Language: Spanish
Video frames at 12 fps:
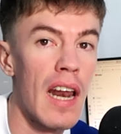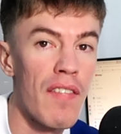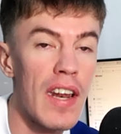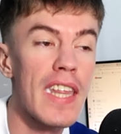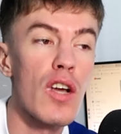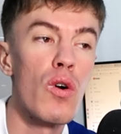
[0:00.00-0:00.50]
el
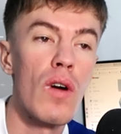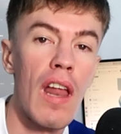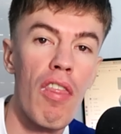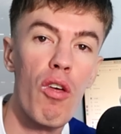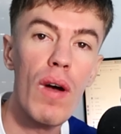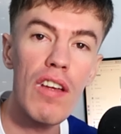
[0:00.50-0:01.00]
Atlético
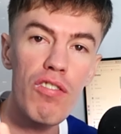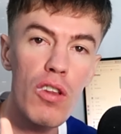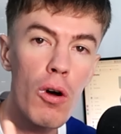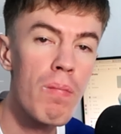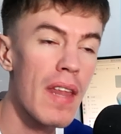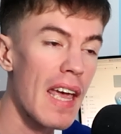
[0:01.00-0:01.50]
lanzó
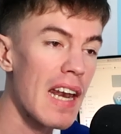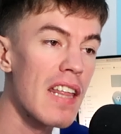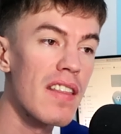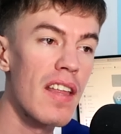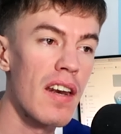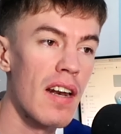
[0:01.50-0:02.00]
esto, el
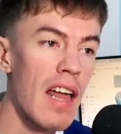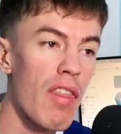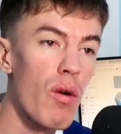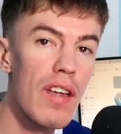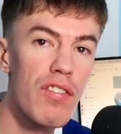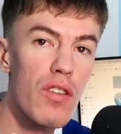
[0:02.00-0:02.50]
Inter
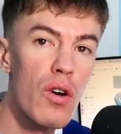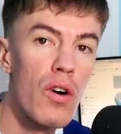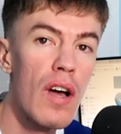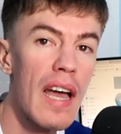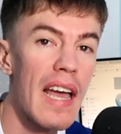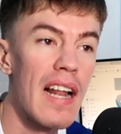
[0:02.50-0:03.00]
lanzó
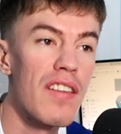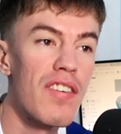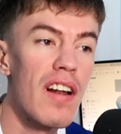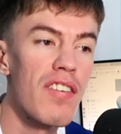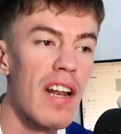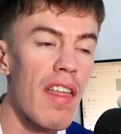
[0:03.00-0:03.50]
esto, el
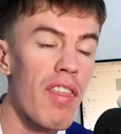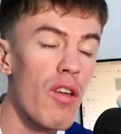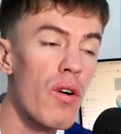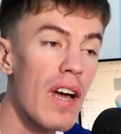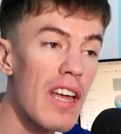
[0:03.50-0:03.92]
Chelsea lanzó